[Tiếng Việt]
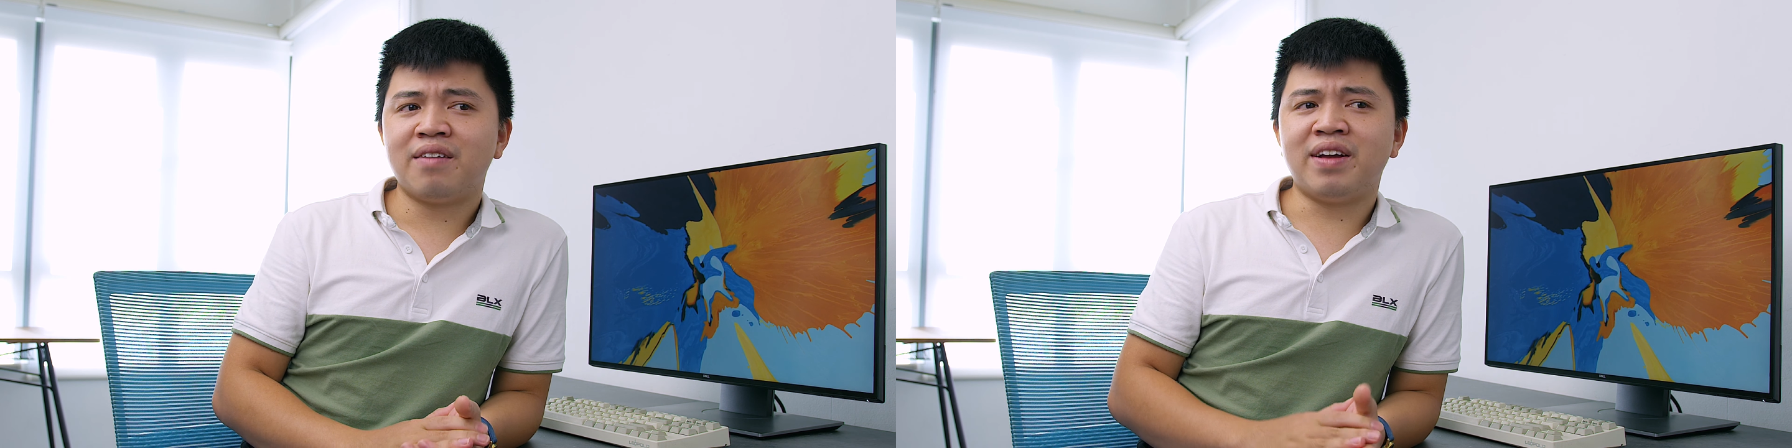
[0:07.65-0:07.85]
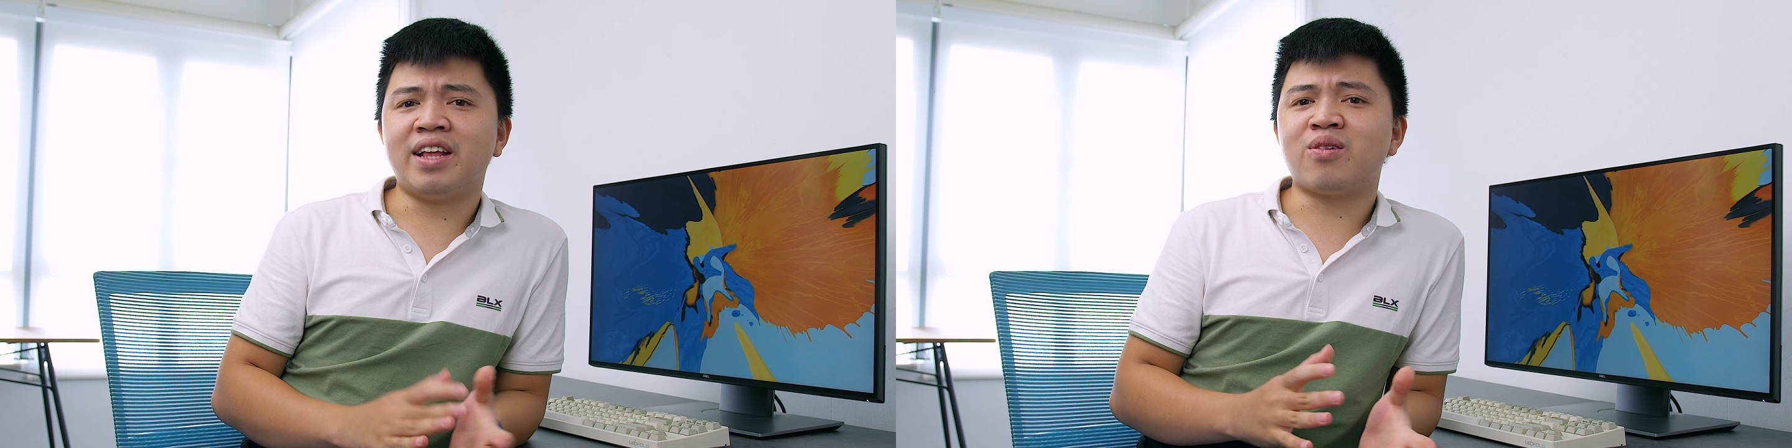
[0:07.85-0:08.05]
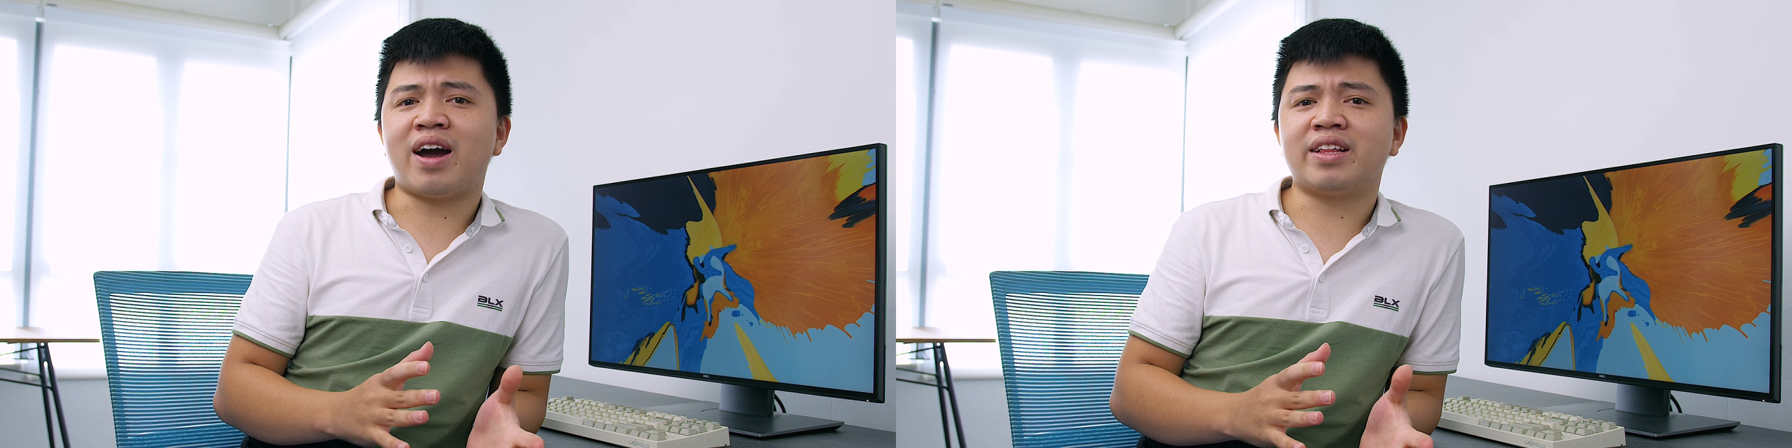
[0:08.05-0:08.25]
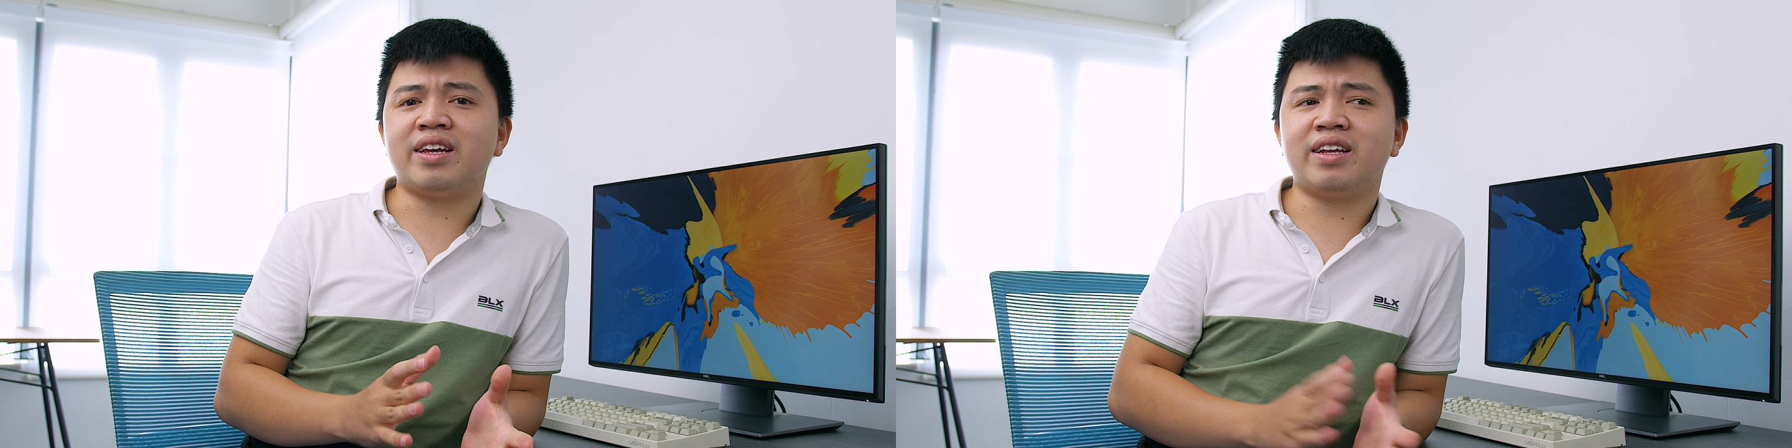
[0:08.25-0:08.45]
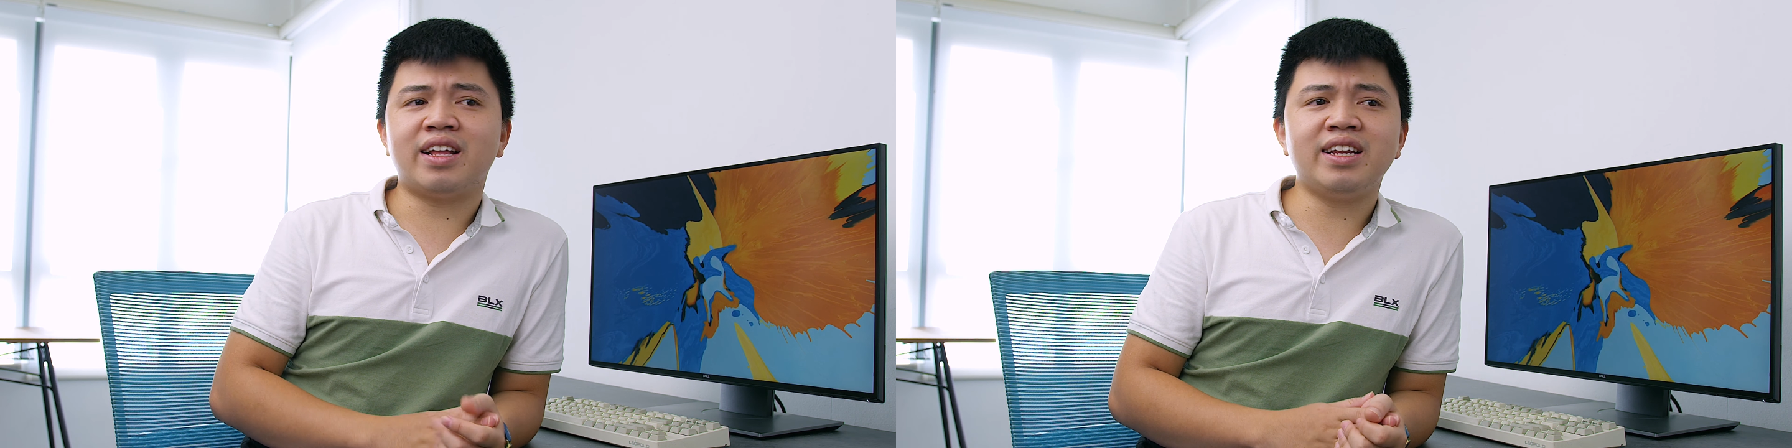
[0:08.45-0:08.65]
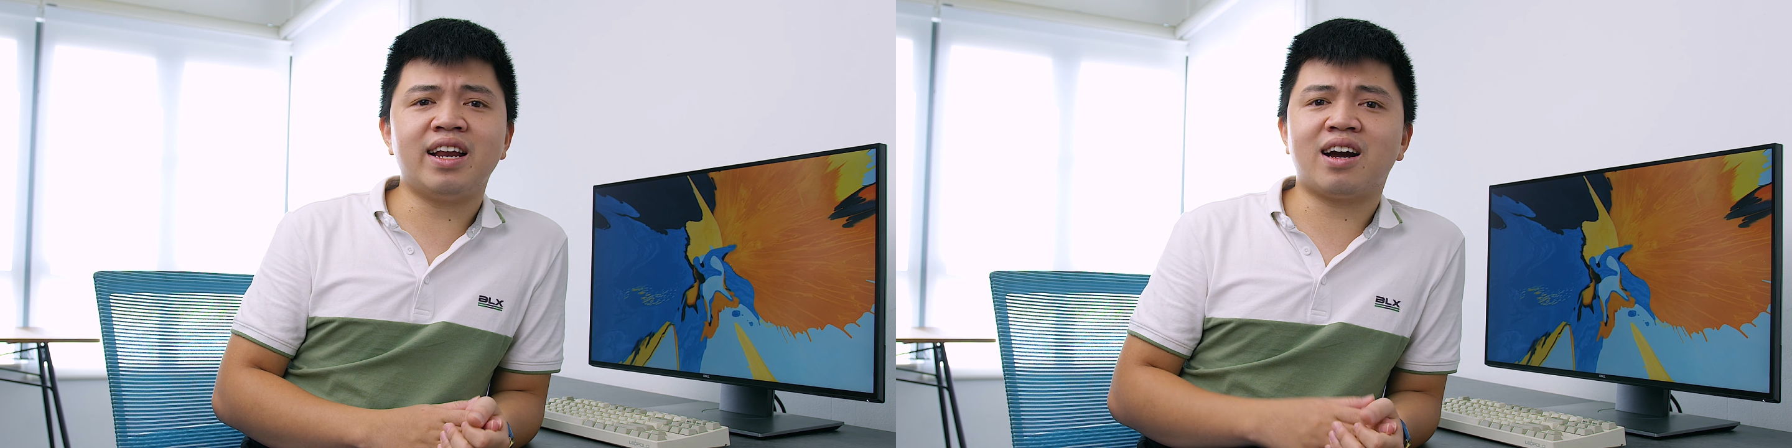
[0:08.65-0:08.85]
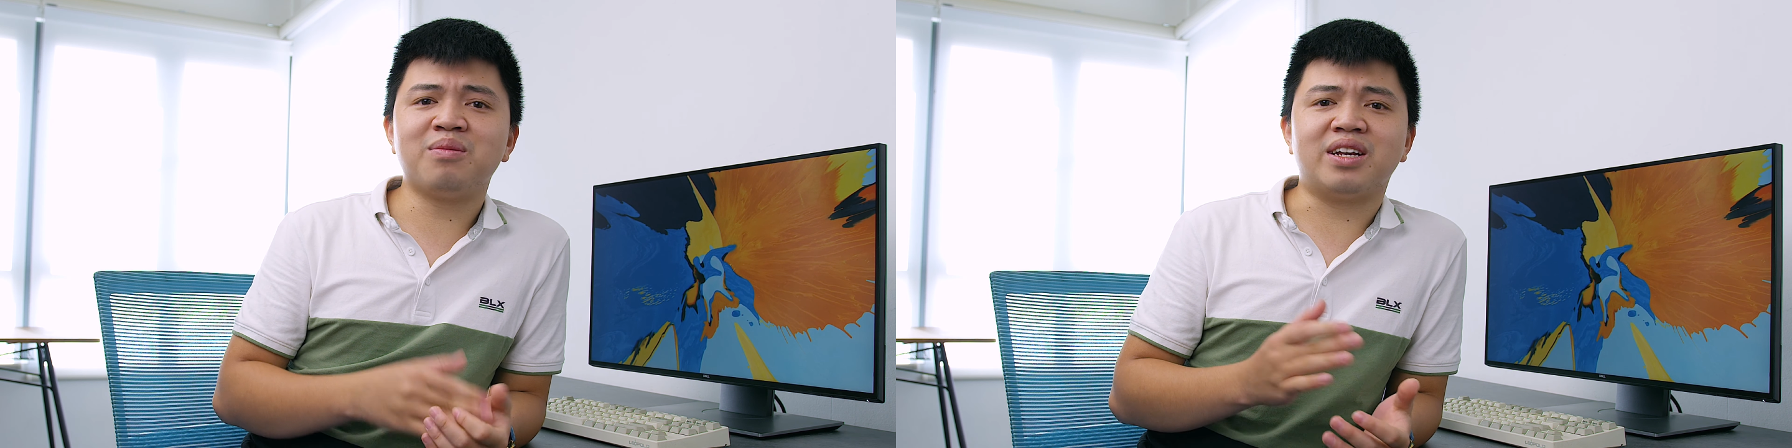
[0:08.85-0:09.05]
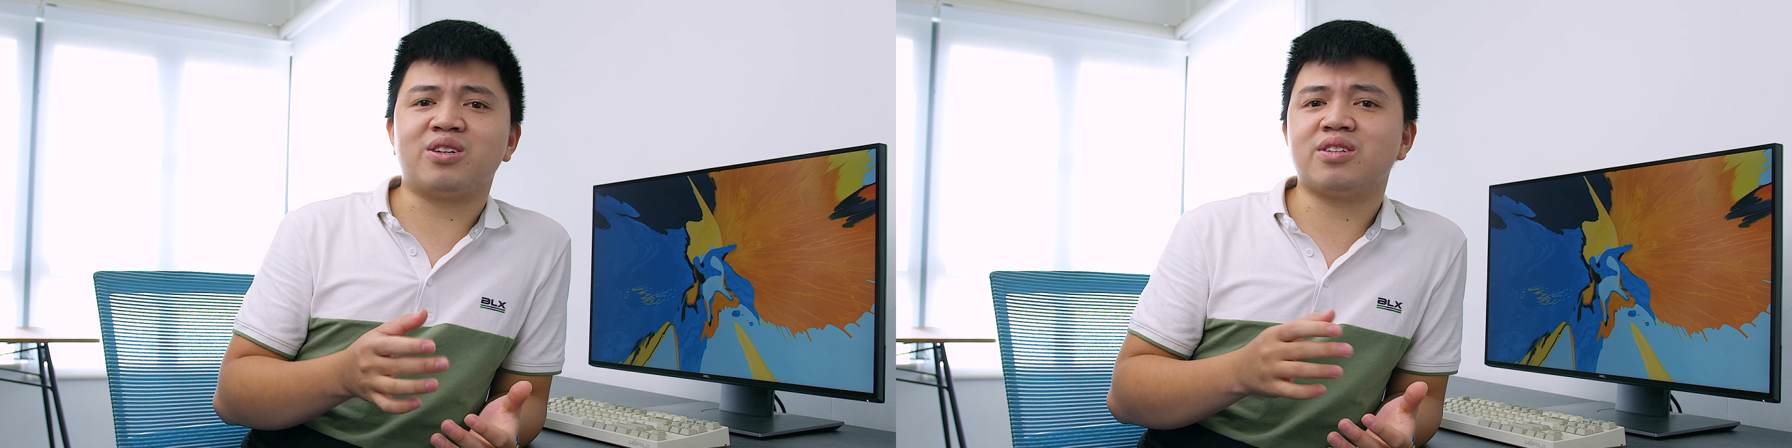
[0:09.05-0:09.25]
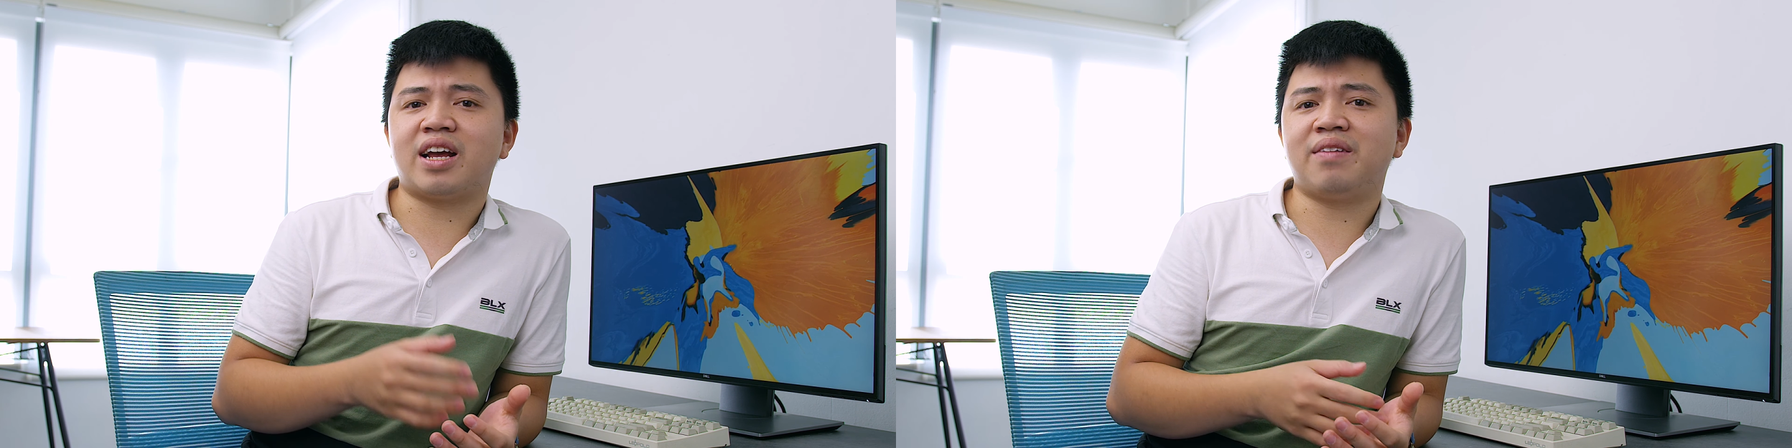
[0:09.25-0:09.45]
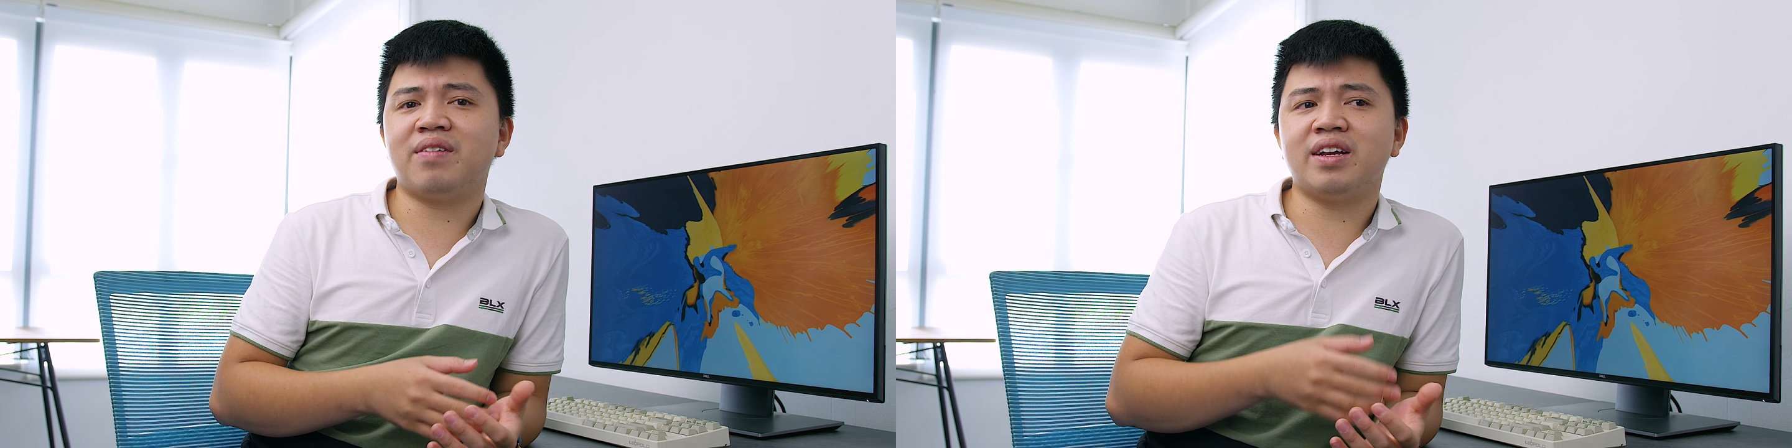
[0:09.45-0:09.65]
Về điện thoại thì tất nhiên là không thể so
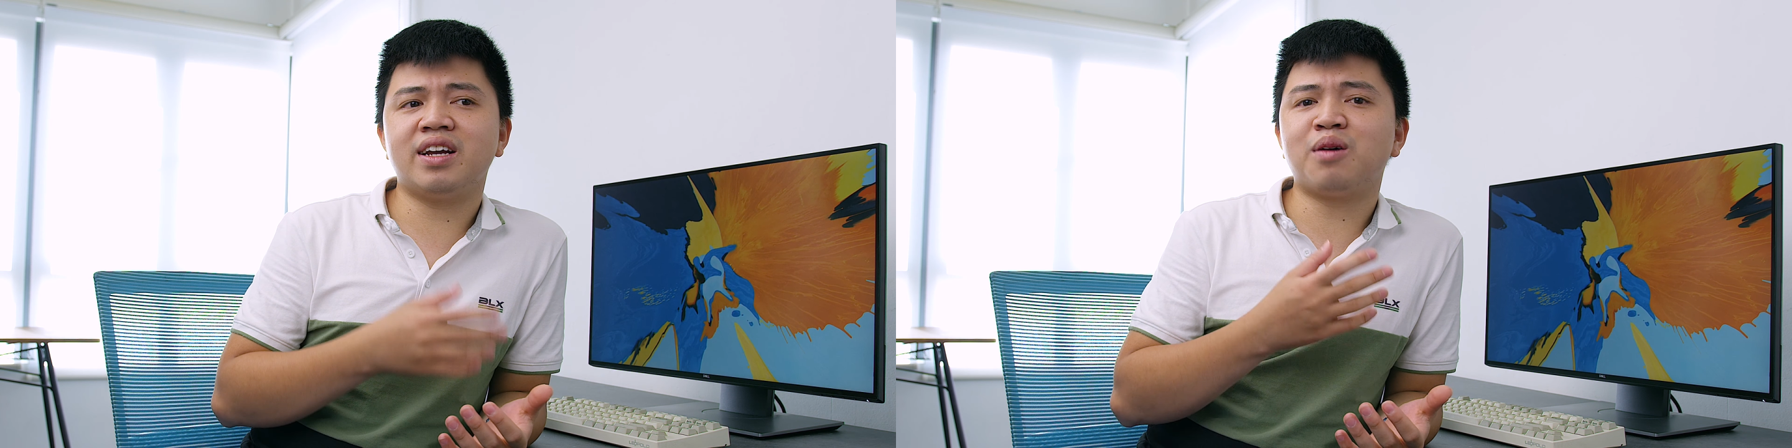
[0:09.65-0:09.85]
sánh với những